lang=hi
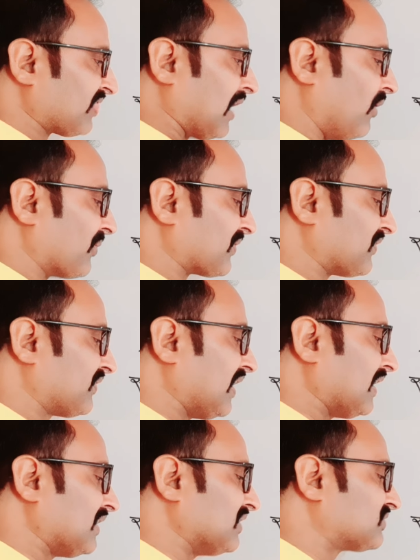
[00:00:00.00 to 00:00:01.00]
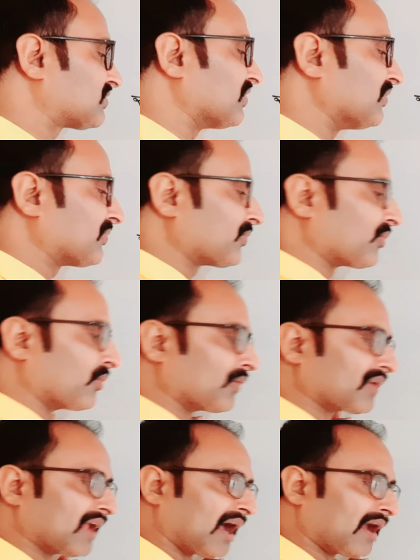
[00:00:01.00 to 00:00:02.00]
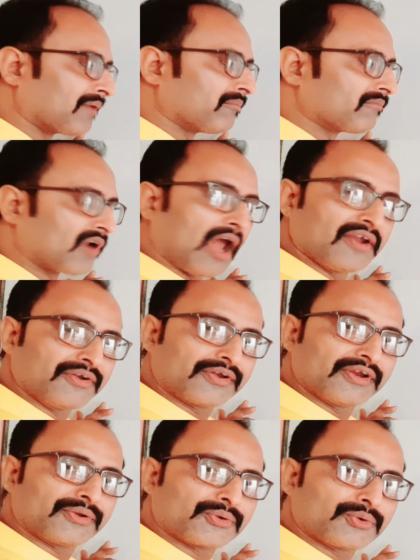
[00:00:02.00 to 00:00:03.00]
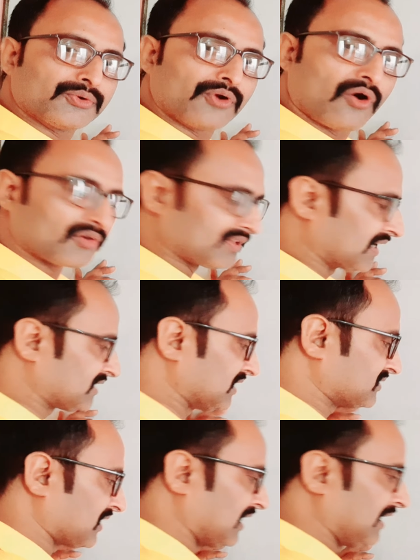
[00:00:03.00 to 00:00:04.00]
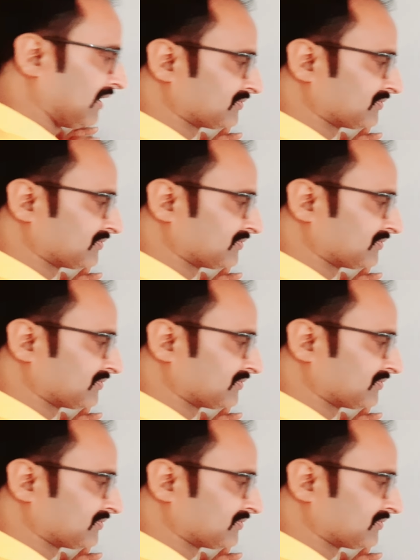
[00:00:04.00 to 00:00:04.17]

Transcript: और ये इजकल टू हो गया नाइन्टी टू और देखिए ज़रा